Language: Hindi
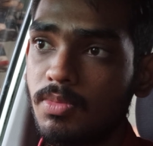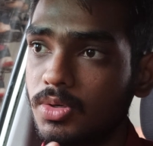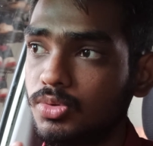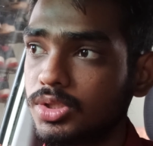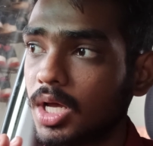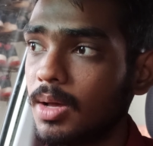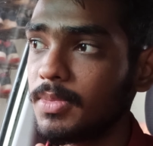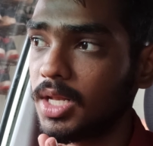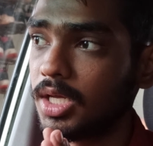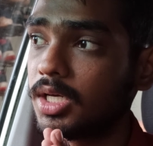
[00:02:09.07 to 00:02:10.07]
पर उसका
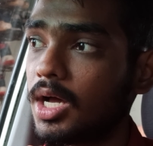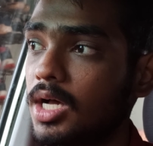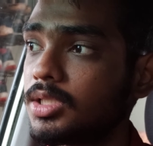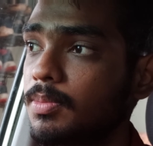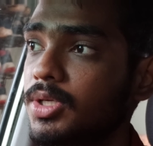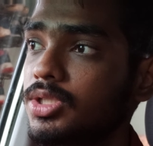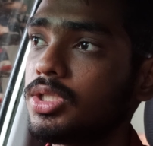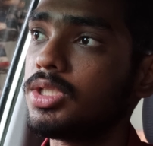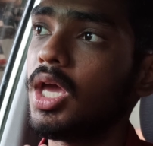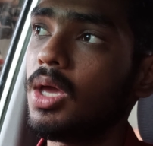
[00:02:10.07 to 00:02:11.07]
मैंने कहाँ से
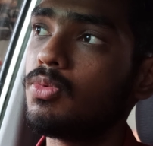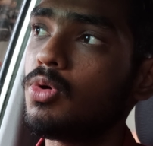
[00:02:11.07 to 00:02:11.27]
परचेस किया है